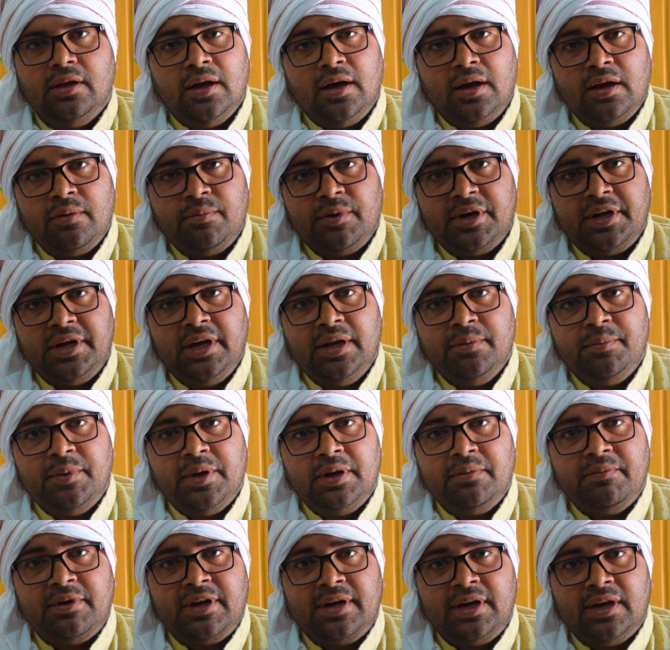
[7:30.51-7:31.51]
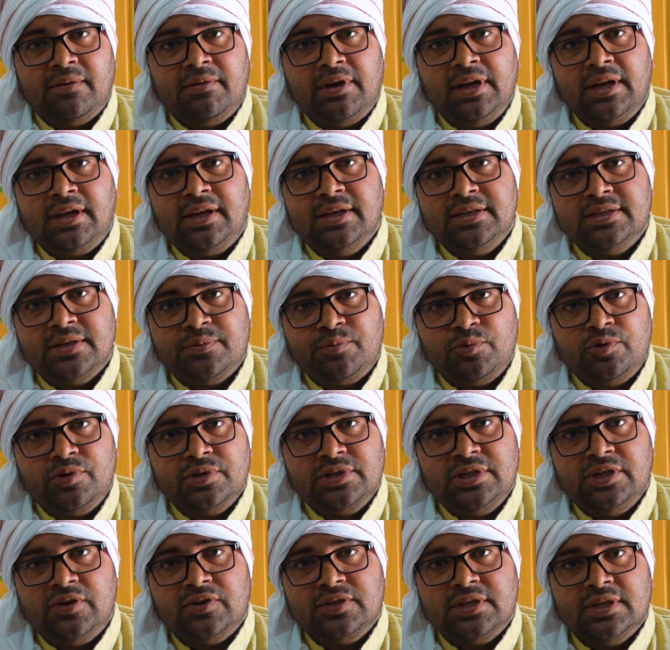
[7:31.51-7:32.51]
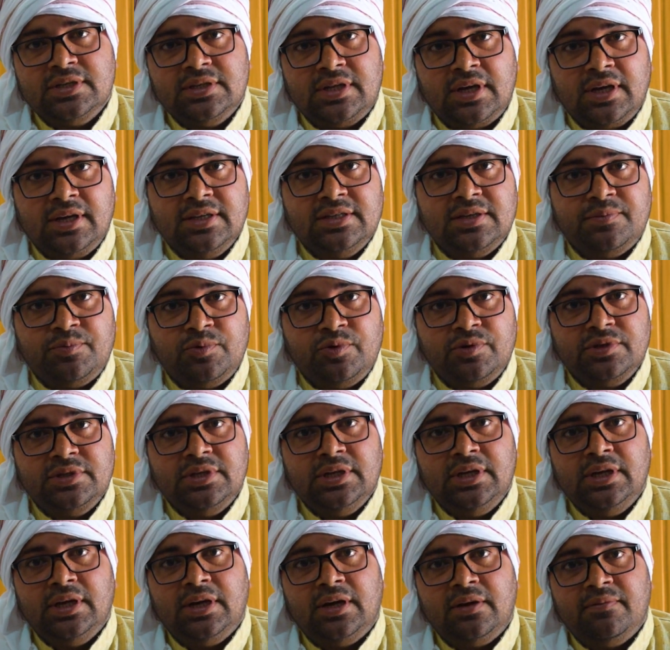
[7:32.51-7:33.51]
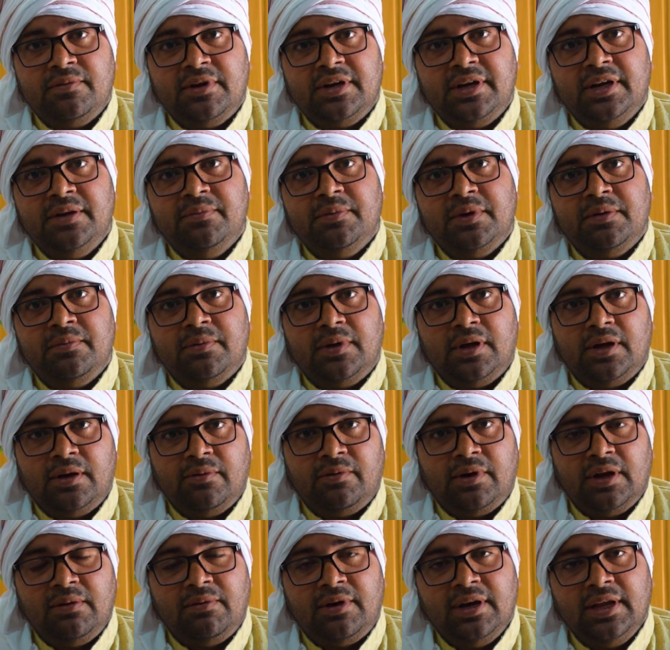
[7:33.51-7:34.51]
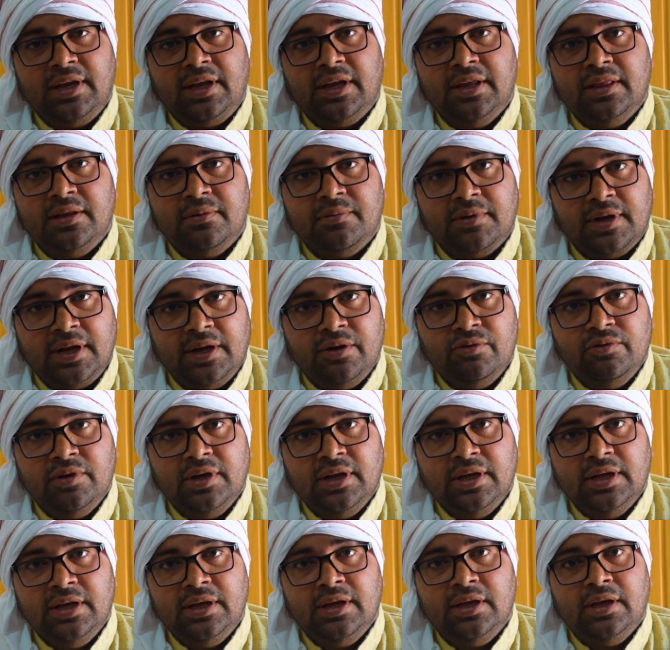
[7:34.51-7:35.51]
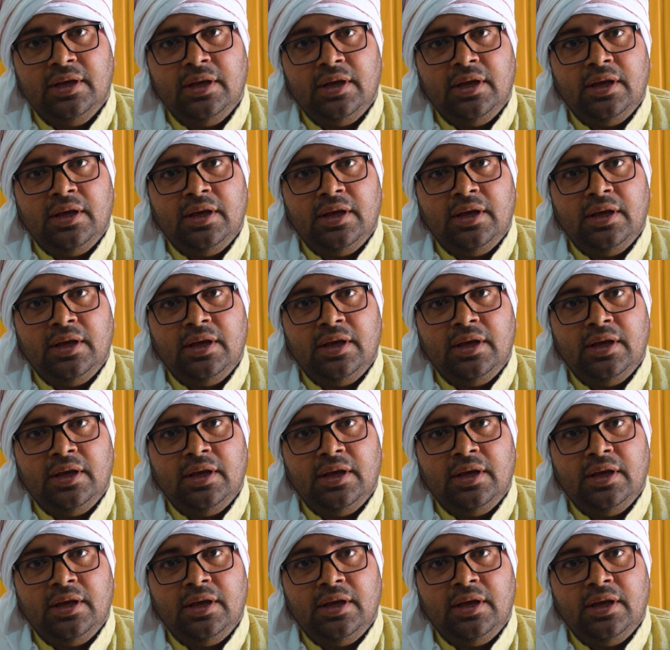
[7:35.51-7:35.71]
हर भट्टे पर भट्टा मालिक की सपोर्ट से और संस्था की सपोर्ट से हर भट्टे पर बालवाड़ी केंद्र बनाए हुए हैं